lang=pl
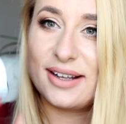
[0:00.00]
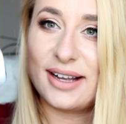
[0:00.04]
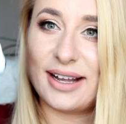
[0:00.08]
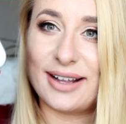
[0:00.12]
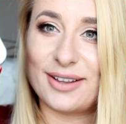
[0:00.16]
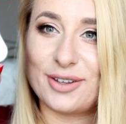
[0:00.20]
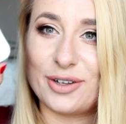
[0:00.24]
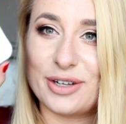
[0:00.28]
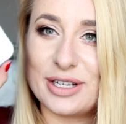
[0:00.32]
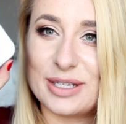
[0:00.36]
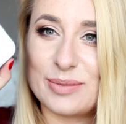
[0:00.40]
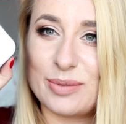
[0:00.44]

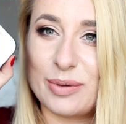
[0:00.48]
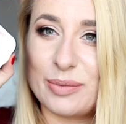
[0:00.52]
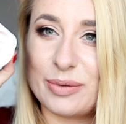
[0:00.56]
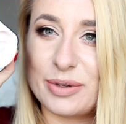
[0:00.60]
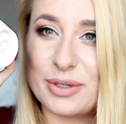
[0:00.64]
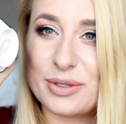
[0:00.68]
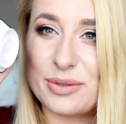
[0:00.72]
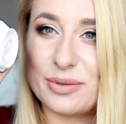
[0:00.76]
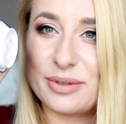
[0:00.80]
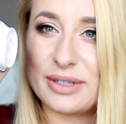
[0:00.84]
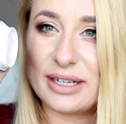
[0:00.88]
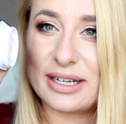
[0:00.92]
A to jest po
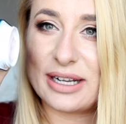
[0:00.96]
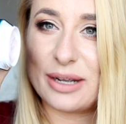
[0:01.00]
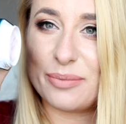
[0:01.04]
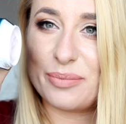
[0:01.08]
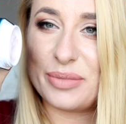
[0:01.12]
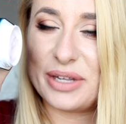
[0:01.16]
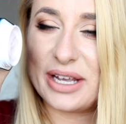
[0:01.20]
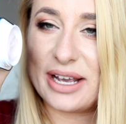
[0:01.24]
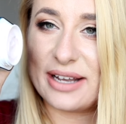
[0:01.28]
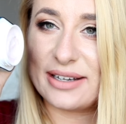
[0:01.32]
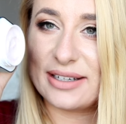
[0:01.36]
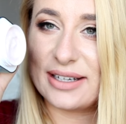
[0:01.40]
prostu taka
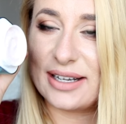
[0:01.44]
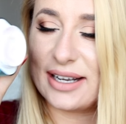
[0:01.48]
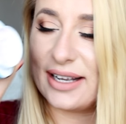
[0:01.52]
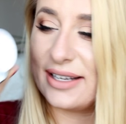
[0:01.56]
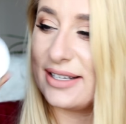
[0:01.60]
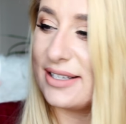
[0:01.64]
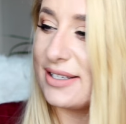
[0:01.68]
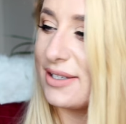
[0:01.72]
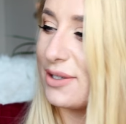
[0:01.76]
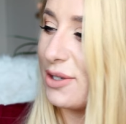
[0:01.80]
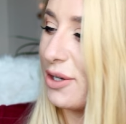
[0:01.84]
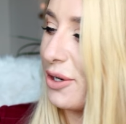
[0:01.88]
pianka,
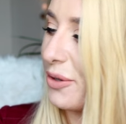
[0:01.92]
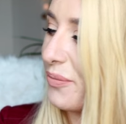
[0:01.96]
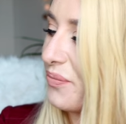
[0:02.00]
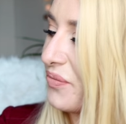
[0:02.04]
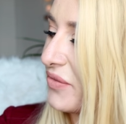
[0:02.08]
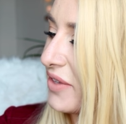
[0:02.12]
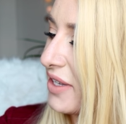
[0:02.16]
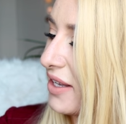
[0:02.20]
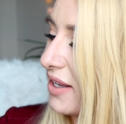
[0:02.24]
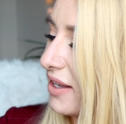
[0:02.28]
jest to